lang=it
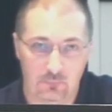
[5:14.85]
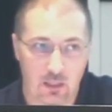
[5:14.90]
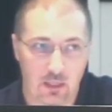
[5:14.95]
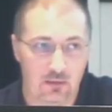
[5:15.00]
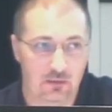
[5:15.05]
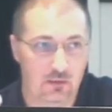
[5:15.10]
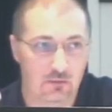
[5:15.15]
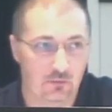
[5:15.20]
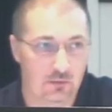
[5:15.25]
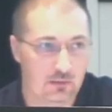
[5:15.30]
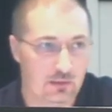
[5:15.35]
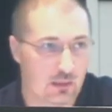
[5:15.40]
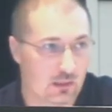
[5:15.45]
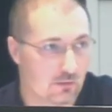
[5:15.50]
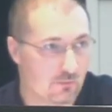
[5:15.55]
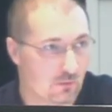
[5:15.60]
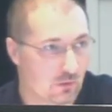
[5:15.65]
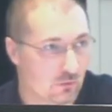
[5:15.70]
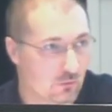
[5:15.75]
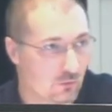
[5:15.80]
attività
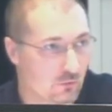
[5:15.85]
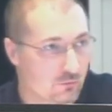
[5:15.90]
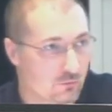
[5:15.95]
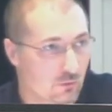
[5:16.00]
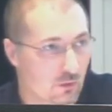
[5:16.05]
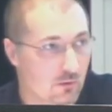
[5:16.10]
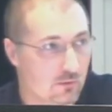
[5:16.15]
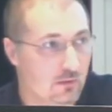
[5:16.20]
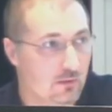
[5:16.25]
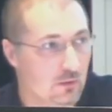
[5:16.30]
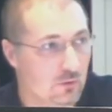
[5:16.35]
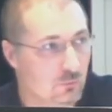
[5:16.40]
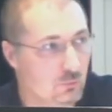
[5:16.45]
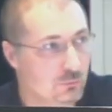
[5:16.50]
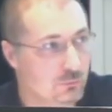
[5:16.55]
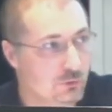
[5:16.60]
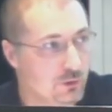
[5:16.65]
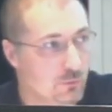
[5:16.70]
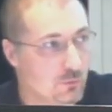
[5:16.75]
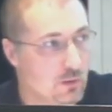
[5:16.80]
che vengono svolte da
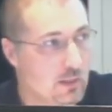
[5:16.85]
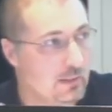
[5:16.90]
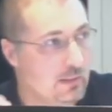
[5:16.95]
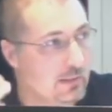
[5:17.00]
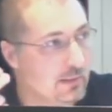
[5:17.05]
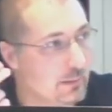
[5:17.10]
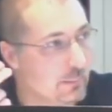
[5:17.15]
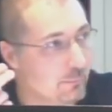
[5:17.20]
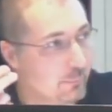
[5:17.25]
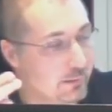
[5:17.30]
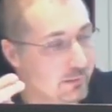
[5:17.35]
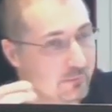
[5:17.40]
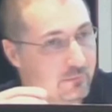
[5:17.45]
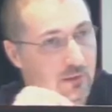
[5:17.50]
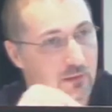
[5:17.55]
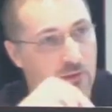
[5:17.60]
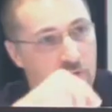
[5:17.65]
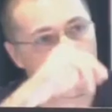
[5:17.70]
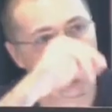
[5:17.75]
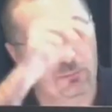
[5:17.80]
tutti quelli che
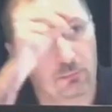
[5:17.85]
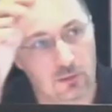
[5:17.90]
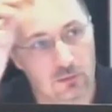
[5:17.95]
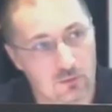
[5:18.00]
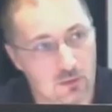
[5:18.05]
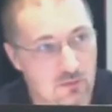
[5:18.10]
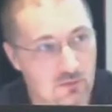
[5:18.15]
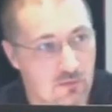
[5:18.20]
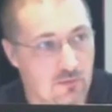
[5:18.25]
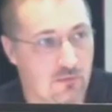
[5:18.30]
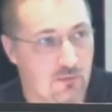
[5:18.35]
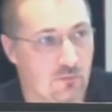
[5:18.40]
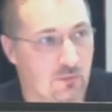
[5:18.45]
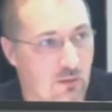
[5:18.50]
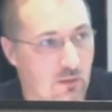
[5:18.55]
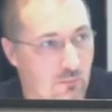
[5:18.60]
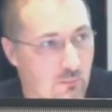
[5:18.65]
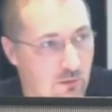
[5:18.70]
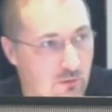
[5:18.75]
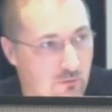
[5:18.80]
partecipano alla gestione
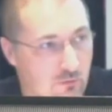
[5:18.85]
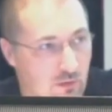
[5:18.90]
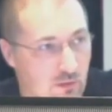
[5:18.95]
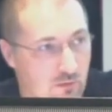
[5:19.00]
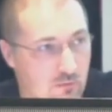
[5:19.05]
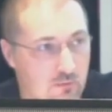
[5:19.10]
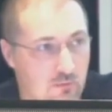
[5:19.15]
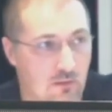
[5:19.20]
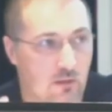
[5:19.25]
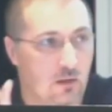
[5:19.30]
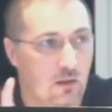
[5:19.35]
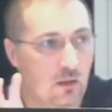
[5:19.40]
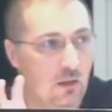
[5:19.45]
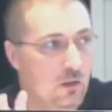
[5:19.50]
dell'emergenza.